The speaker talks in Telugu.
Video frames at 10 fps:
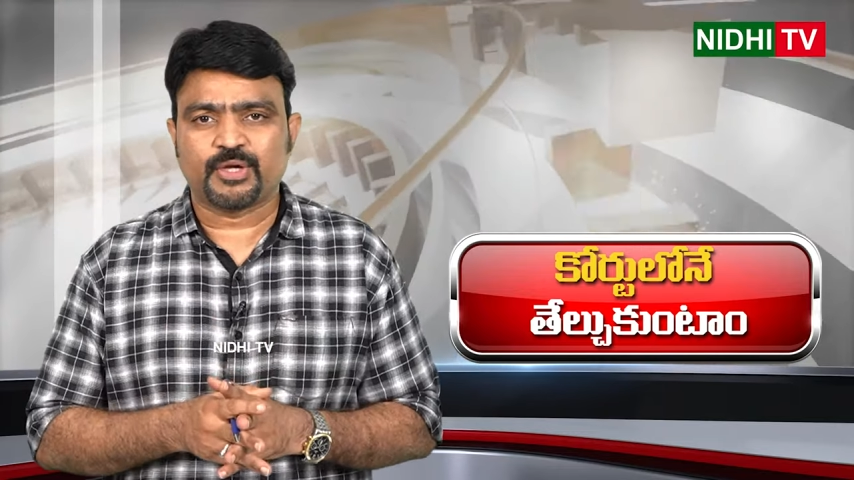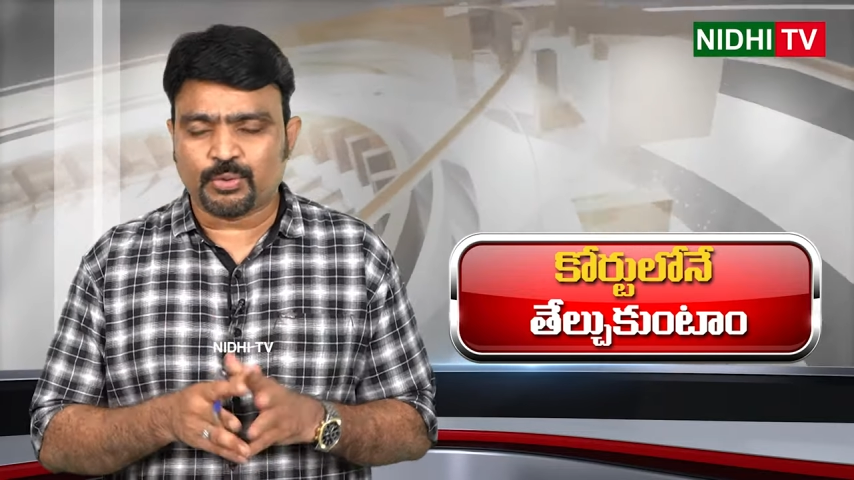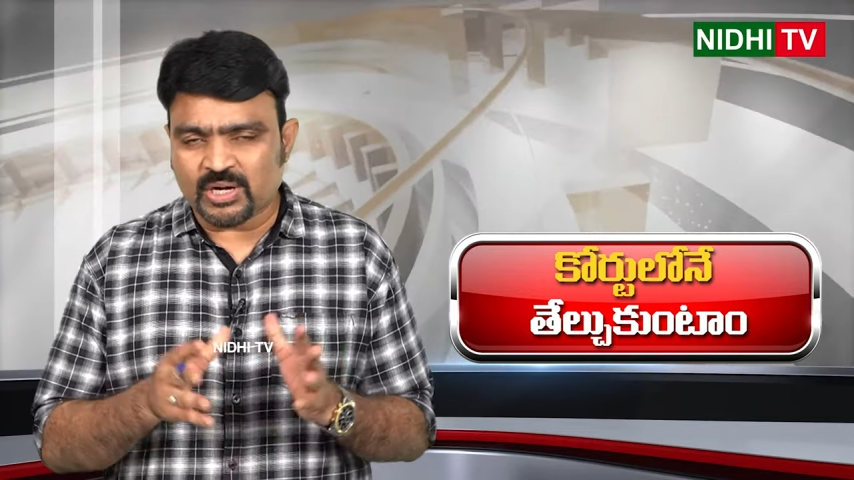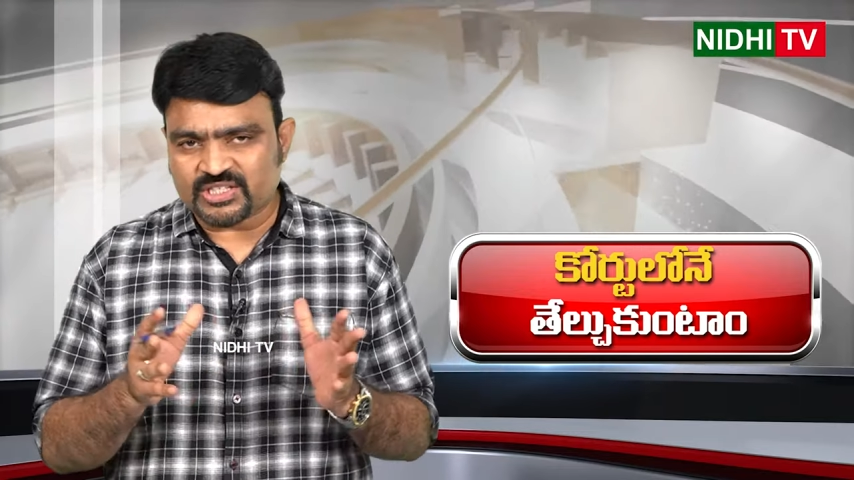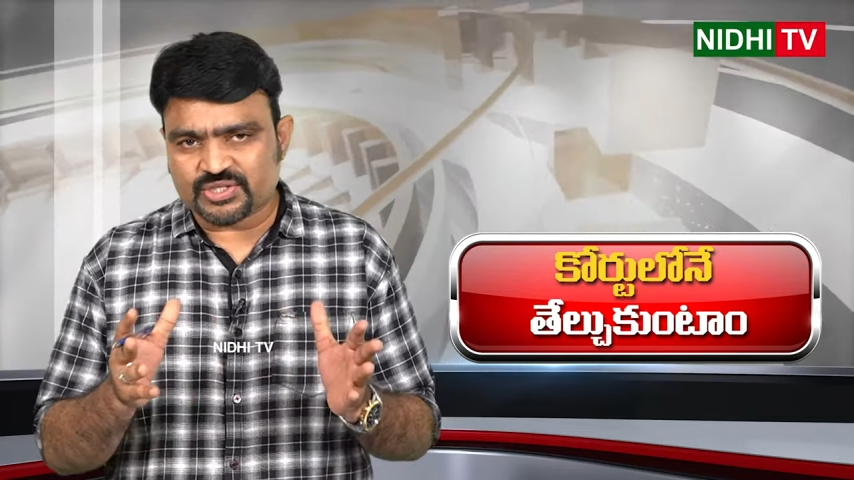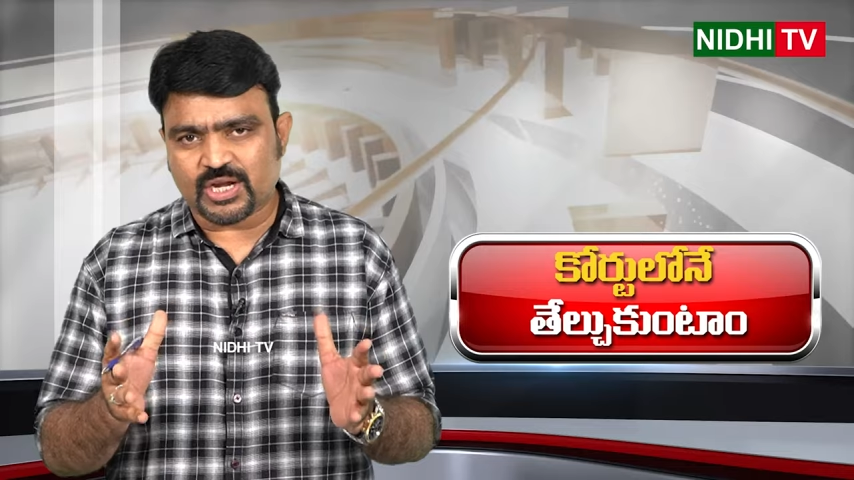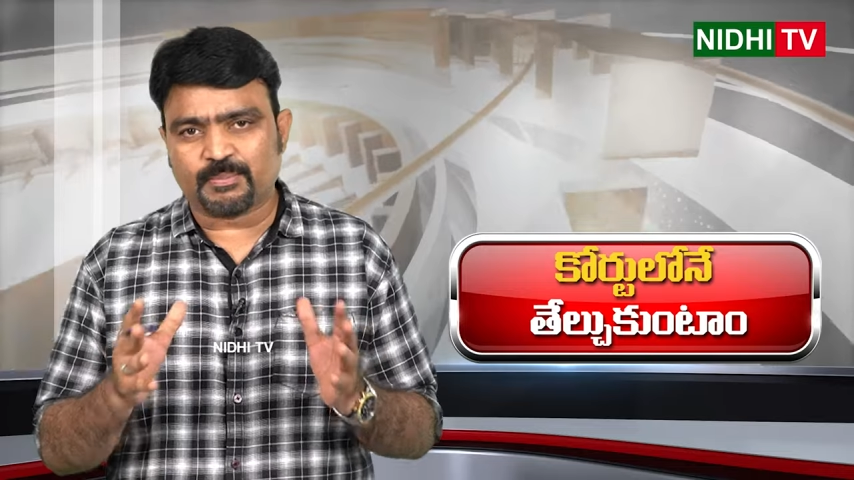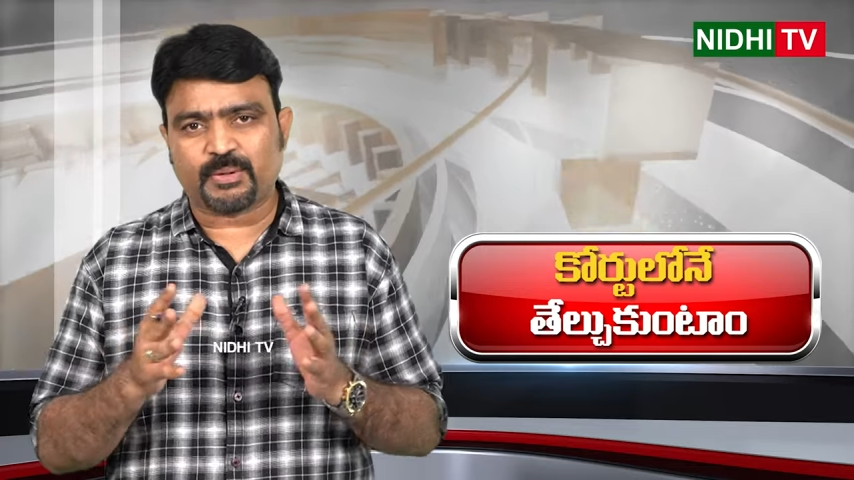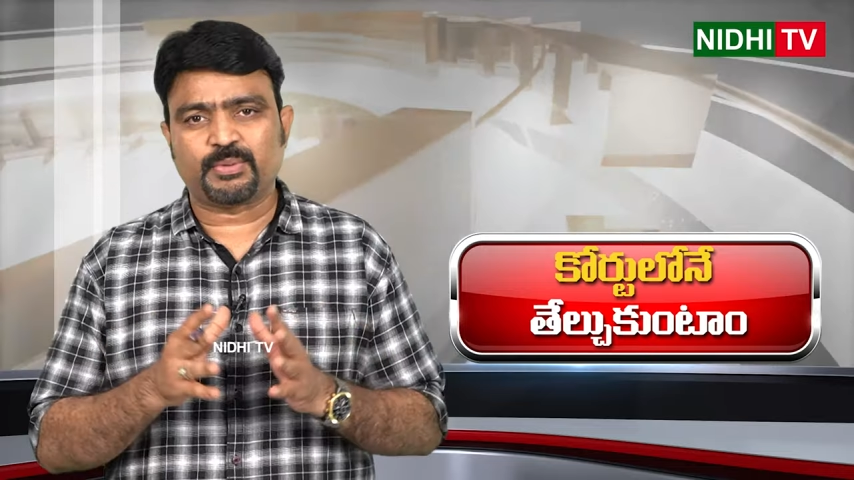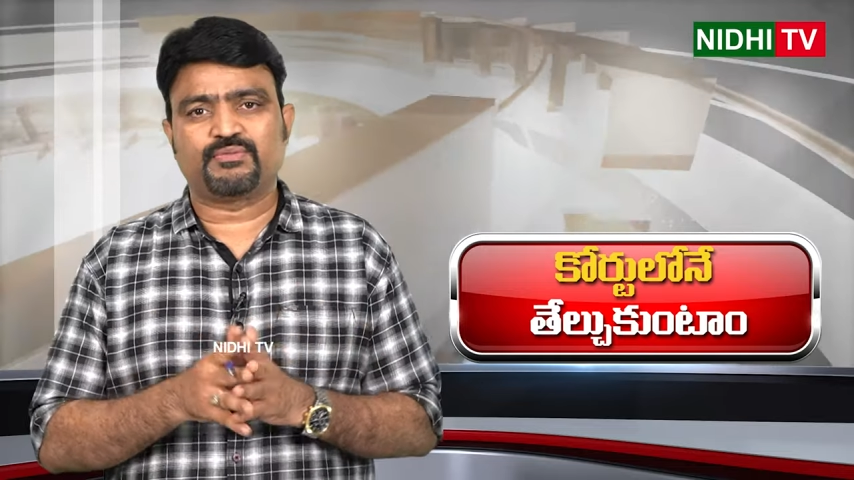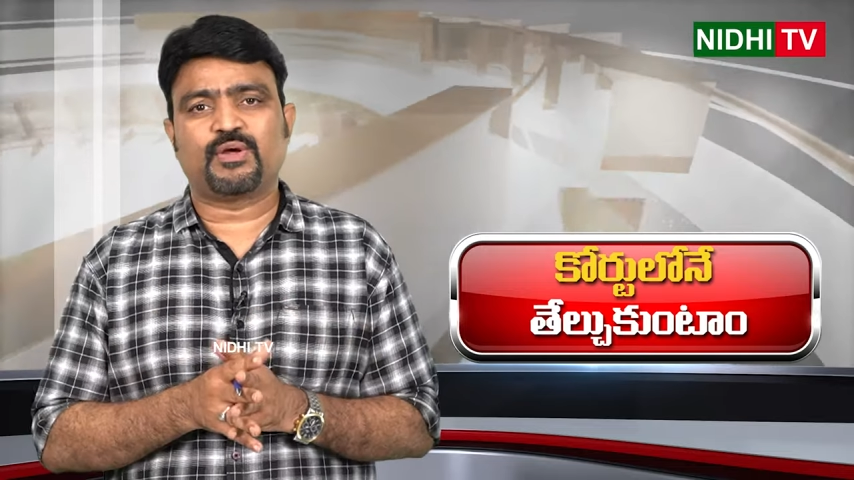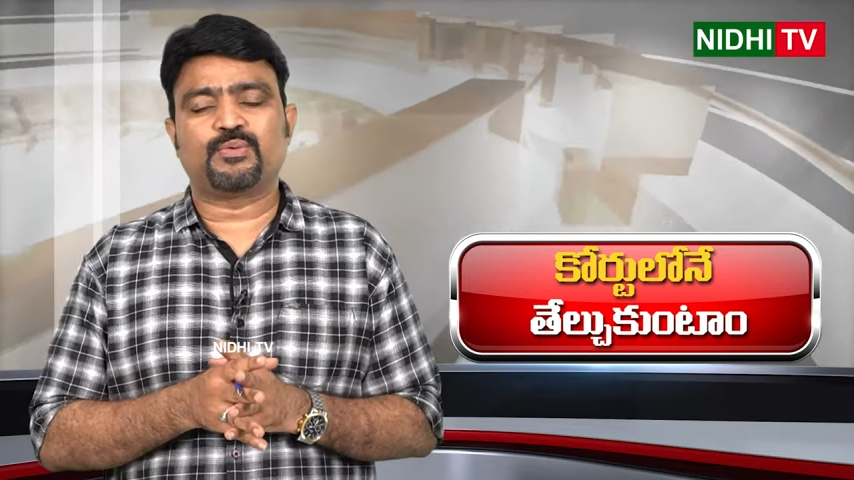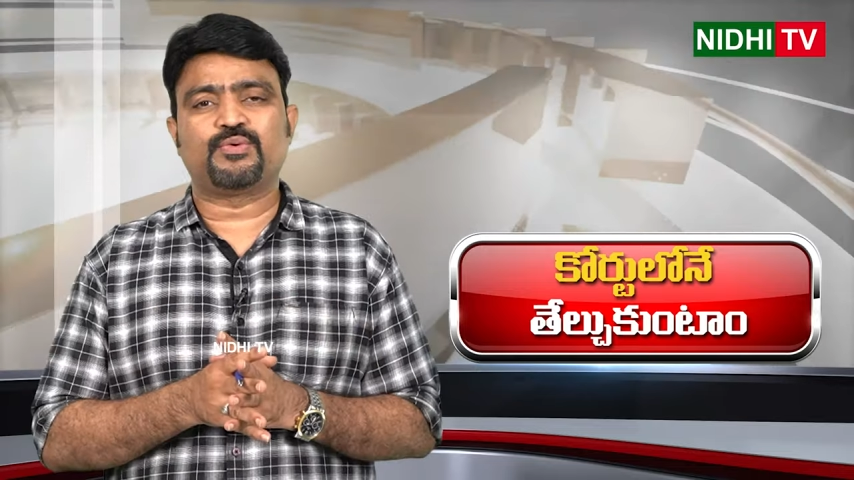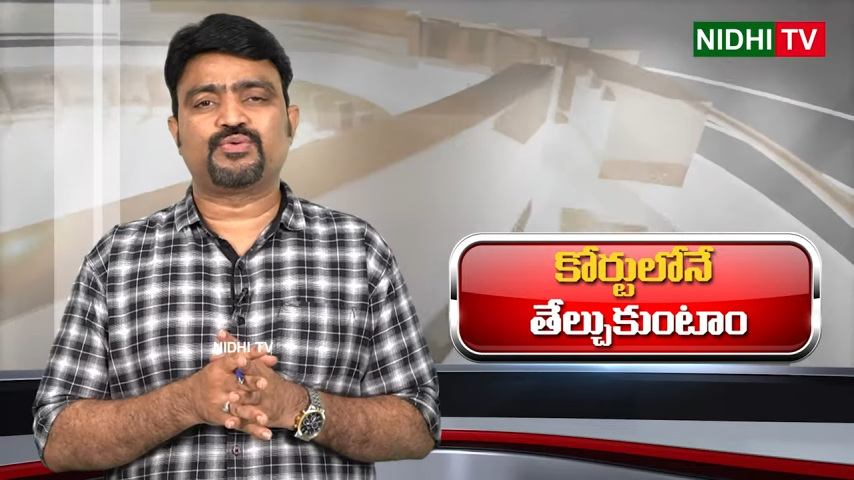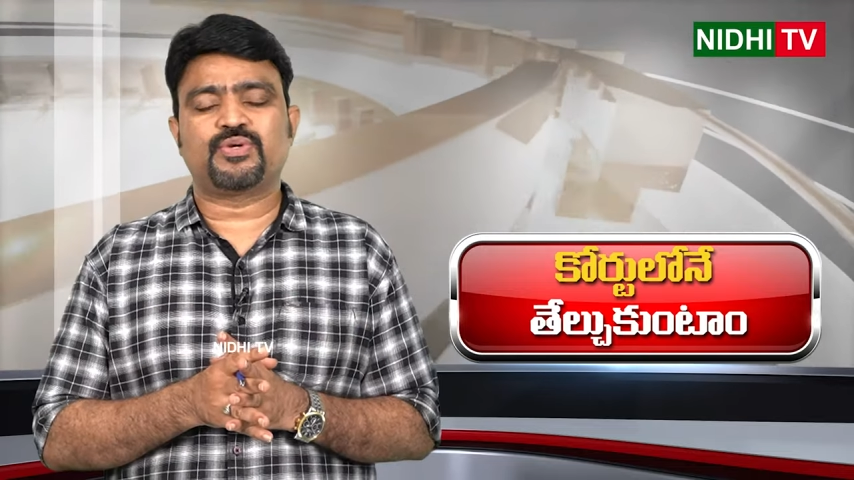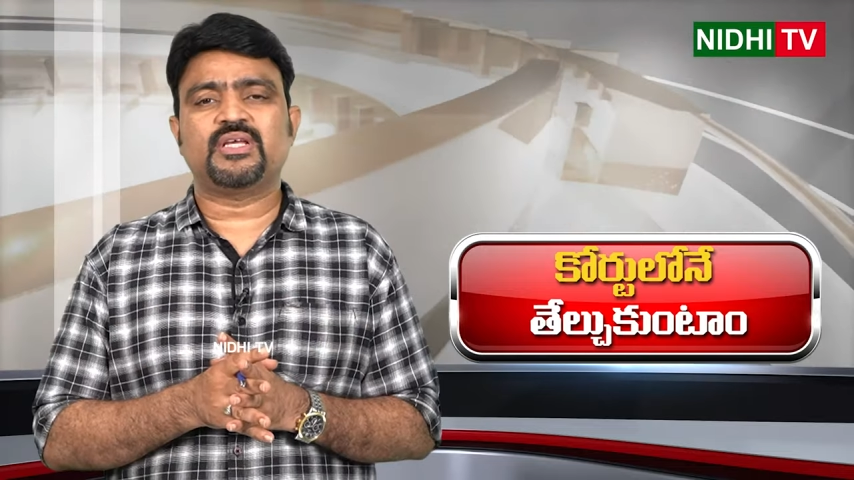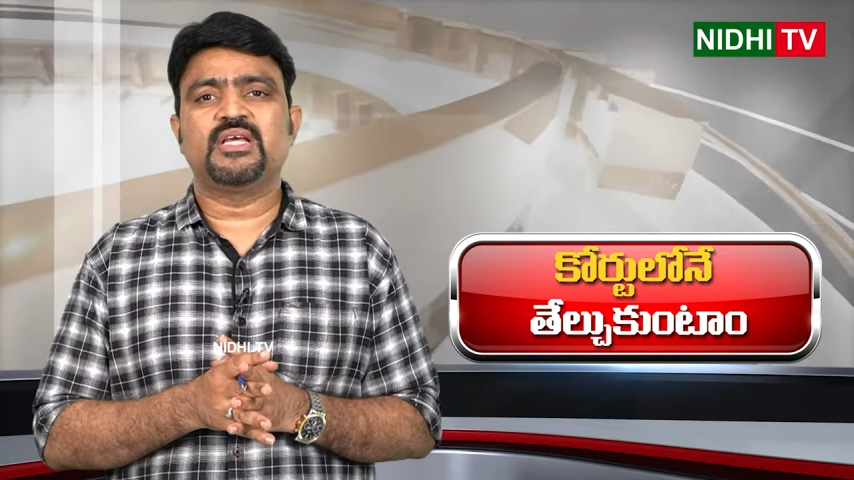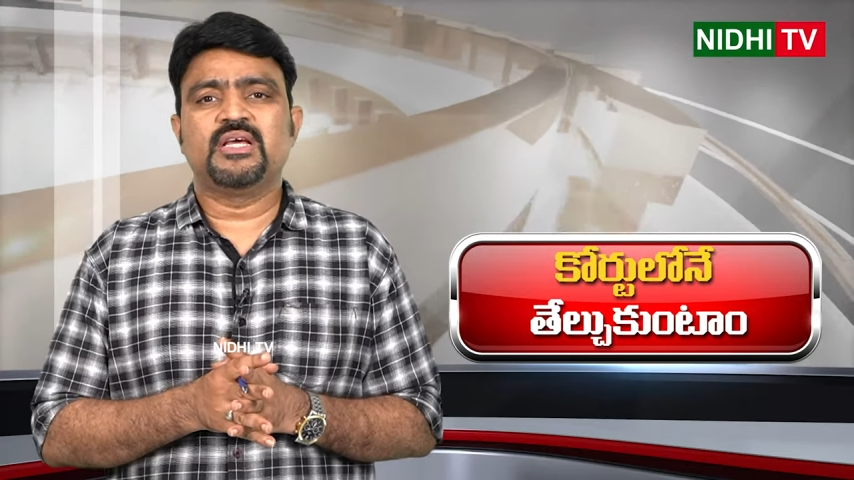ఇరు రాష్ట్రాల ప్రభుత్వాలు కూర్చొని